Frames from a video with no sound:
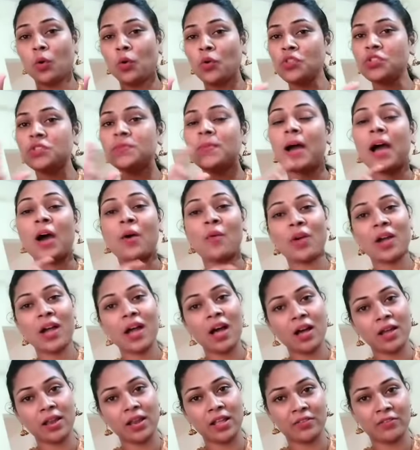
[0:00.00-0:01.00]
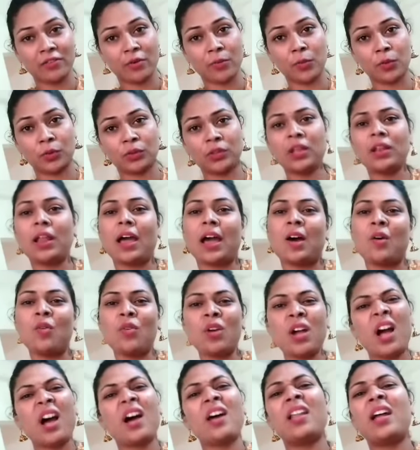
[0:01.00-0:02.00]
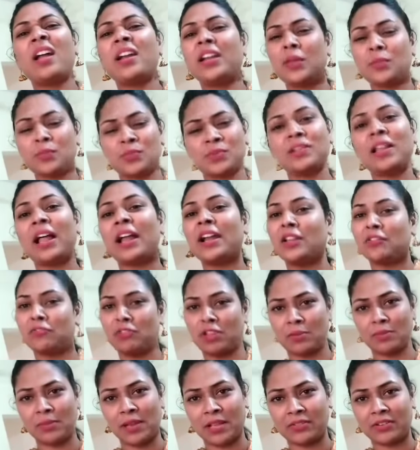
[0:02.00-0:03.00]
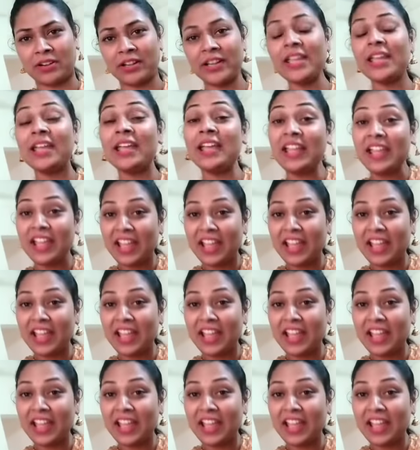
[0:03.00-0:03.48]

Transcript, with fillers: కొంచెం అవగాహన ఇవ్వబోతున్నాను అవగాహన టిప్స్ లాంటివి ఏం లేవండి